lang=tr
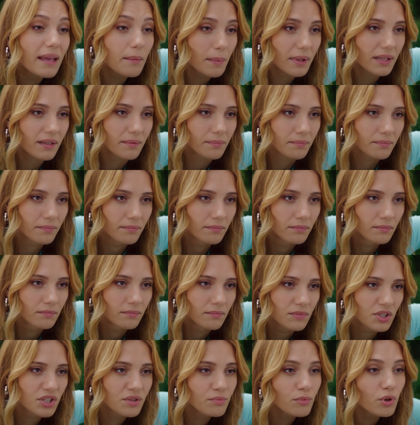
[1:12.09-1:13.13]
eğmedim.
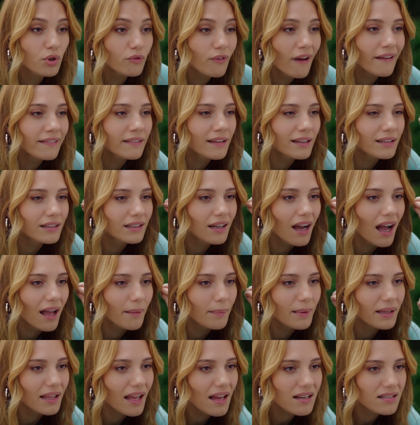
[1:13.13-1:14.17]
Şimdi güvenlerini
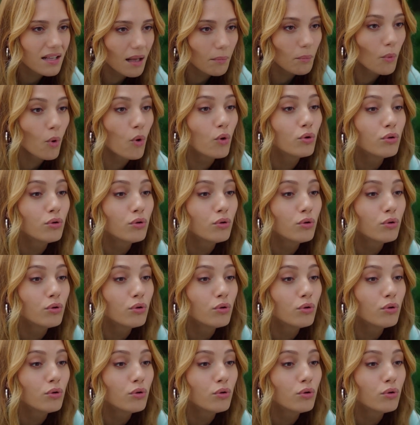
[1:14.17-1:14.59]
kaybedersem